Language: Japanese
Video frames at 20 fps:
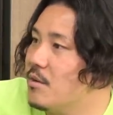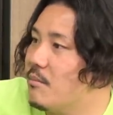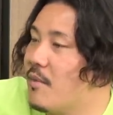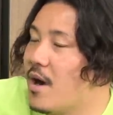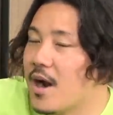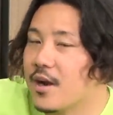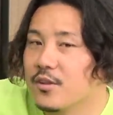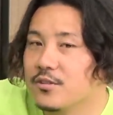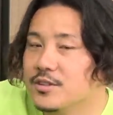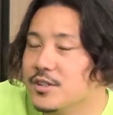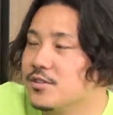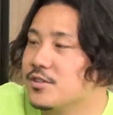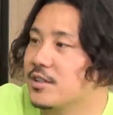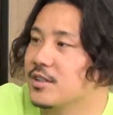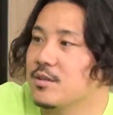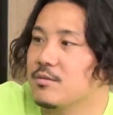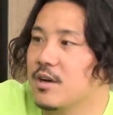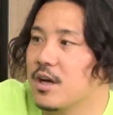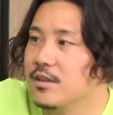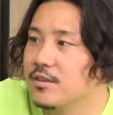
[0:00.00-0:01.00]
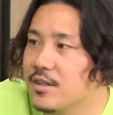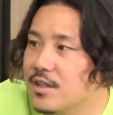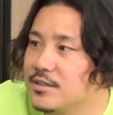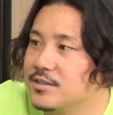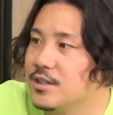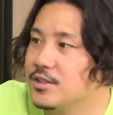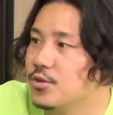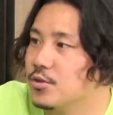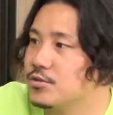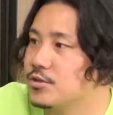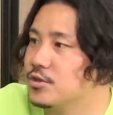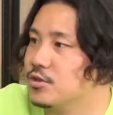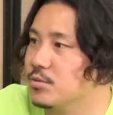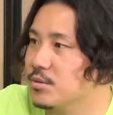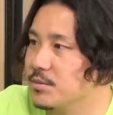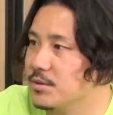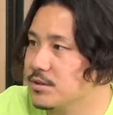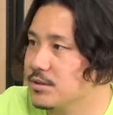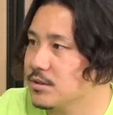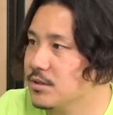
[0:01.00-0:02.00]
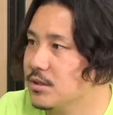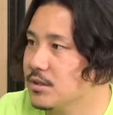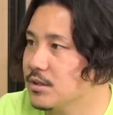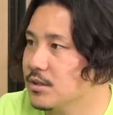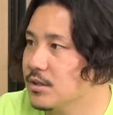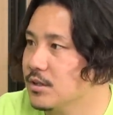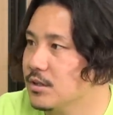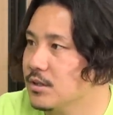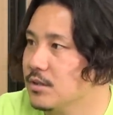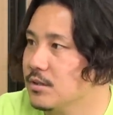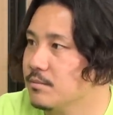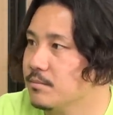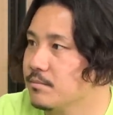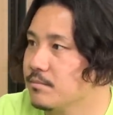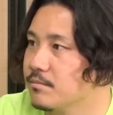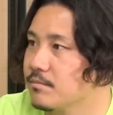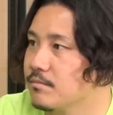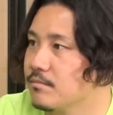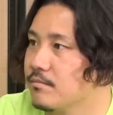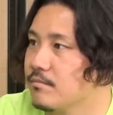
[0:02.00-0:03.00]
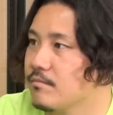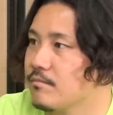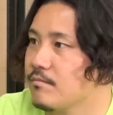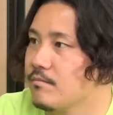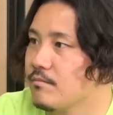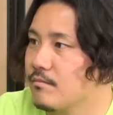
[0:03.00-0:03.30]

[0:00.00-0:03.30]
周りの選手が多分勝手に成長すると思いますああなるほど